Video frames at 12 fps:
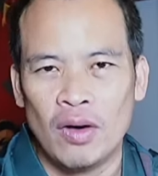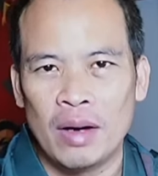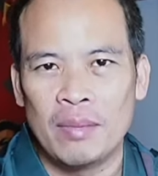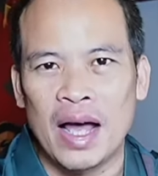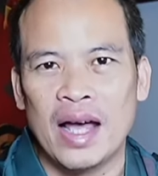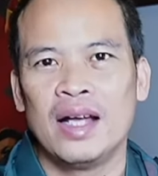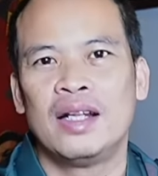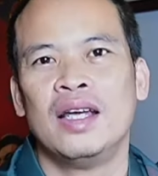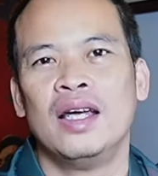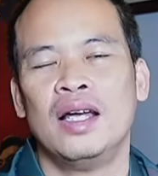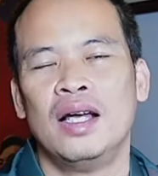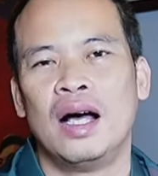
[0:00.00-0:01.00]
ngày hôm nay
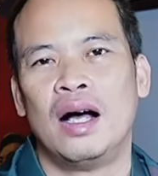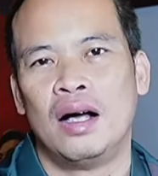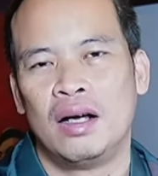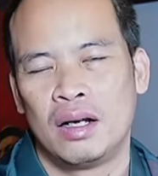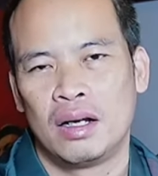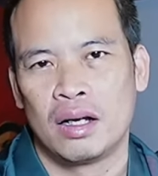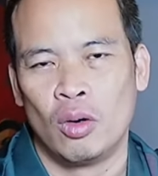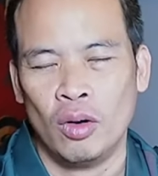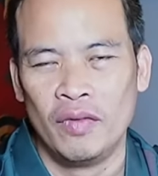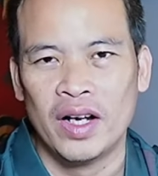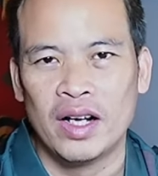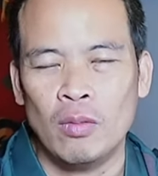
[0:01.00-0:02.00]
thì huấn luyện
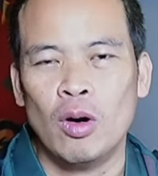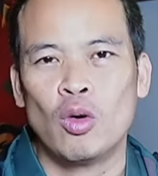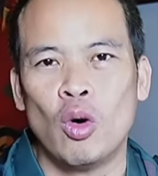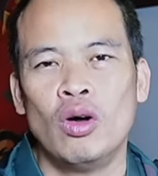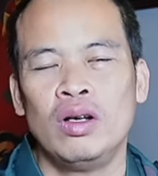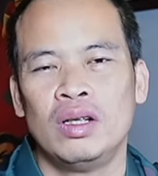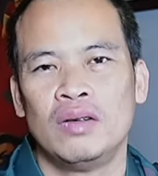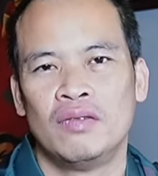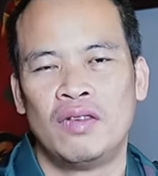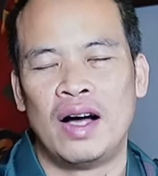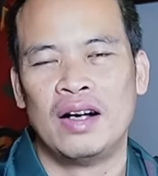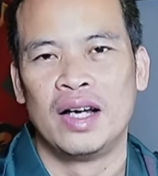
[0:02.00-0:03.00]
viên Gong Oh Kyun
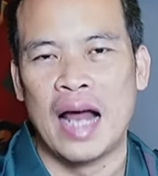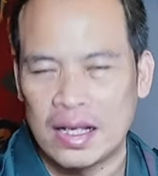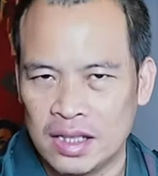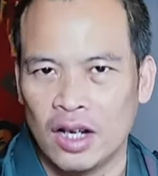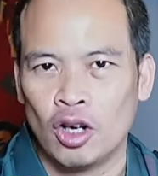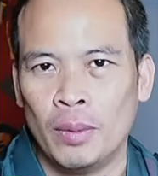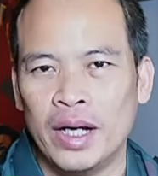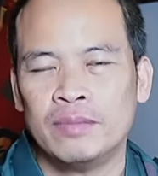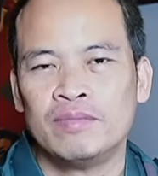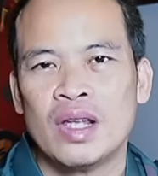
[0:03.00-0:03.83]
và người đại diện của mình